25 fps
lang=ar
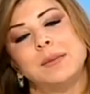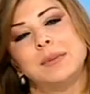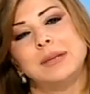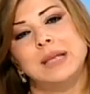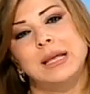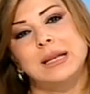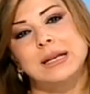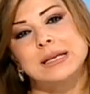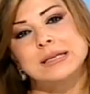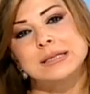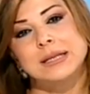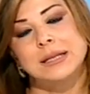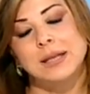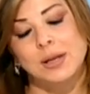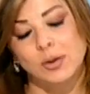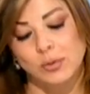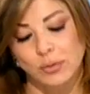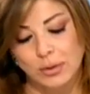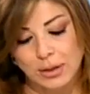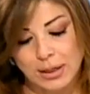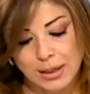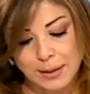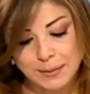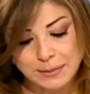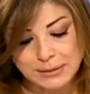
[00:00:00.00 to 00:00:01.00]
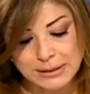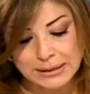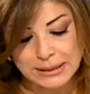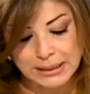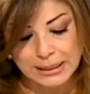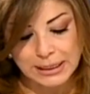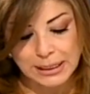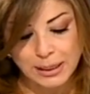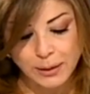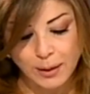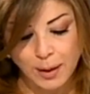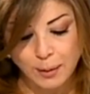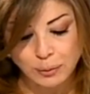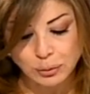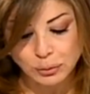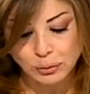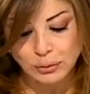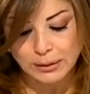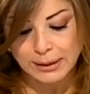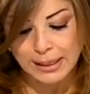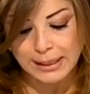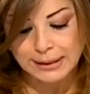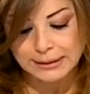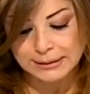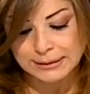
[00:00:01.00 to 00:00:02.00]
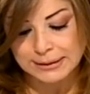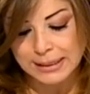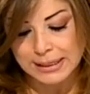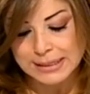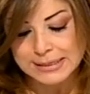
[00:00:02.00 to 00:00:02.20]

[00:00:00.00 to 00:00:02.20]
ابدا للسنه الاولى ابتدائي وعم بتقول كانت